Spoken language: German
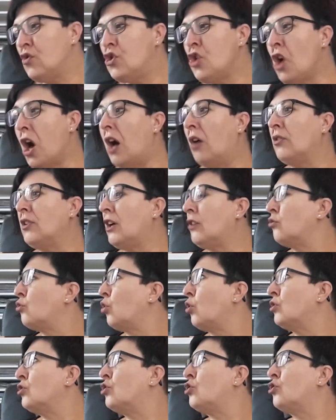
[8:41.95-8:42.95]
Ja, und
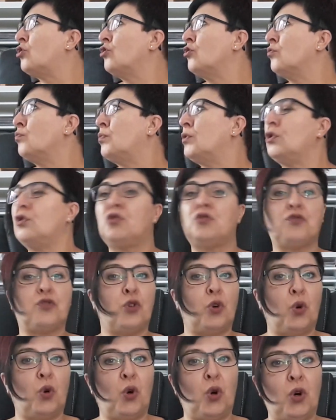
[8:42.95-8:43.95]
ansonsten bin ich
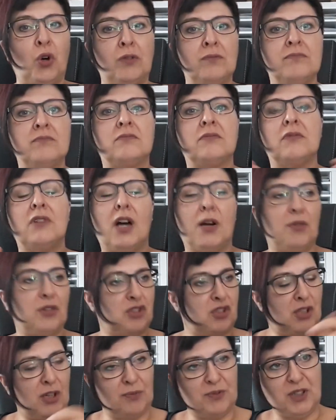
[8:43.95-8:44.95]
froh, aber
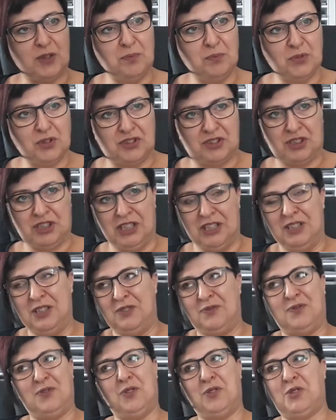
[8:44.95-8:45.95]
ich glaube, das muss ich ja
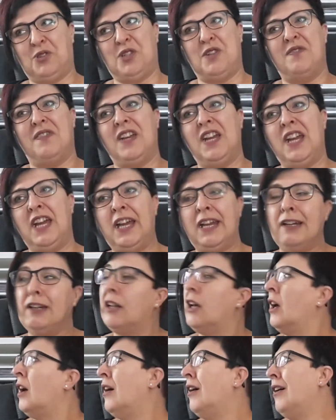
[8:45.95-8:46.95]
nicht wirklich
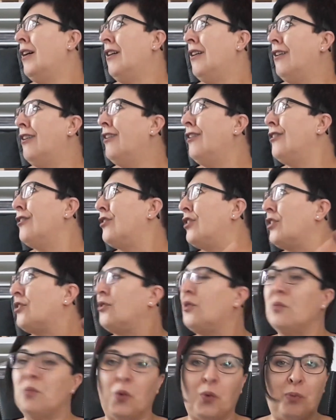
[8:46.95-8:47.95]
erwähnen, äh, dass
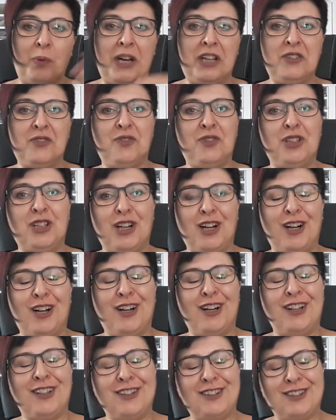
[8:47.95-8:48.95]
im Moment
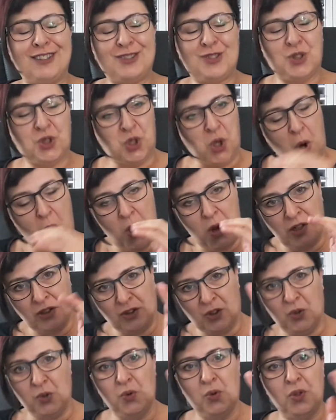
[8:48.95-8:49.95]
wieder
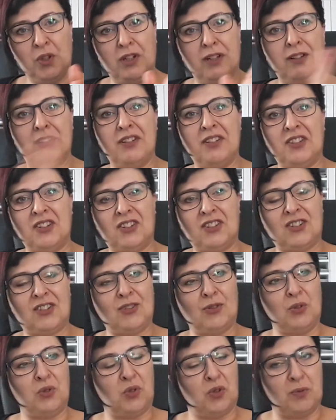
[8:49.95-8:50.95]
schön kühl
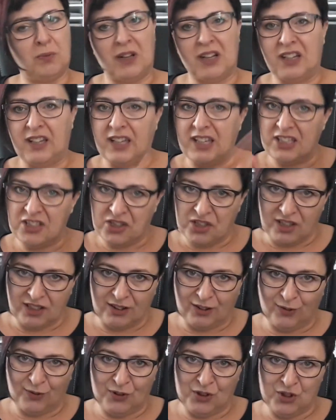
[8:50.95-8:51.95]
ist und auch mal
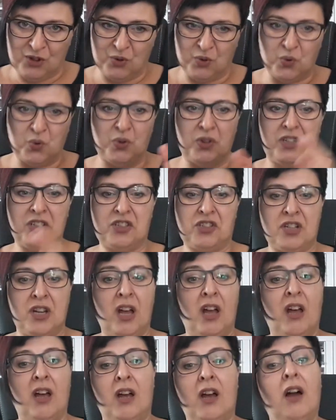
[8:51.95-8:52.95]
regnet zwischendurch.
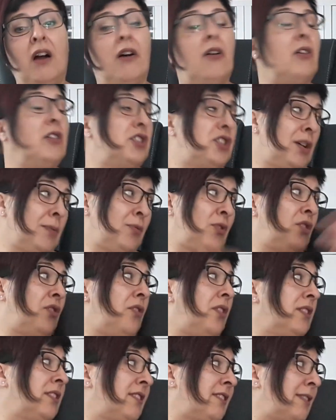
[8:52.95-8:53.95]
Und ich habe
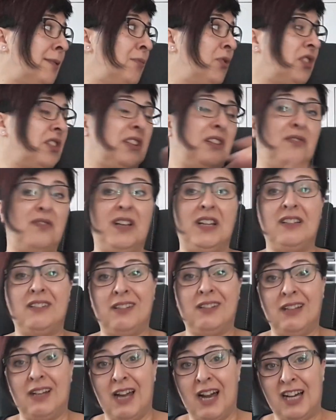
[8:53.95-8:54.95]
trotzdem noch den
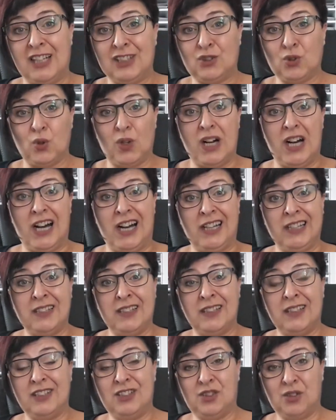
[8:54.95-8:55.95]
Ventilator
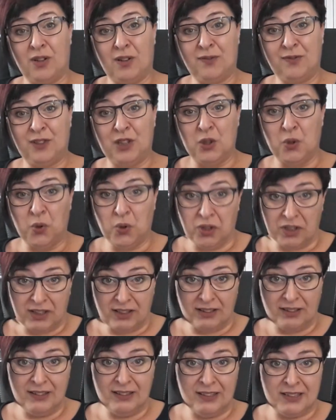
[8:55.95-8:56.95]
an. Ich hoffe, ihr
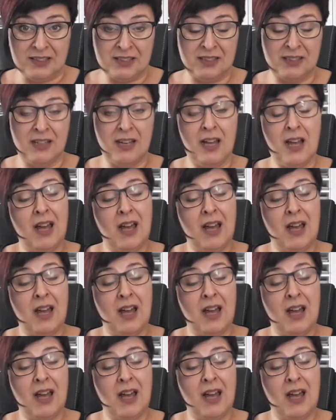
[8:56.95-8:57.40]
hörtet nicht.